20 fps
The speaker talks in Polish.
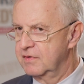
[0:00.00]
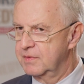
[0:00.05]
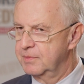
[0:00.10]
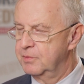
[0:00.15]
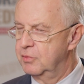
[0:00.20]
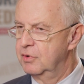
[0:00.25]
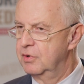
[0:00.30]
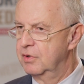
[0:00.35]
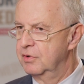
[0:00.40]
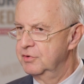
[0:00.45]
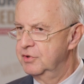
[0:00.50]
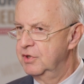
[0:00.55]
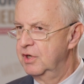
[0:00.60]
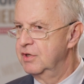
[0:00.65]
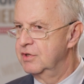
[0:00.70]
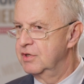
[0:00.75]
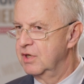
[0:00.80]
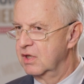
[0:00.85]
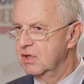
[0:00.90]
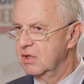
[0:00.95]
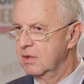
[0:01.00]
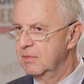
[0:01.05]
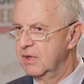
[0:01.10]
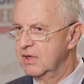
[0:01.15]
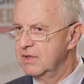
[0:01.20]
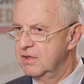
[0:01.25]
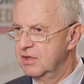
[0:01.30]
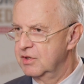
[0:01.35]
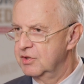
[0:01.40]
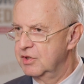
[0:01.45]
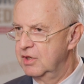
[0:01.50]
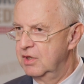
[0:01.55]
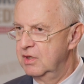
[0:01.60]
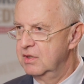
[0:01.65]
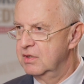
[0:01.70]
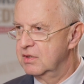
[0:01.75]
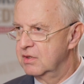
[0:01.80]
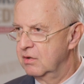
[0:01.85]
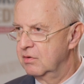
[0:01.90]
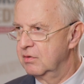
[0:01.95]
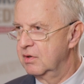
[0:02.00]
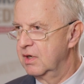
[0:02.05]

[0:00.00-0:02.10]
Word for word: wspólną sieć. Natomiast jeżeli są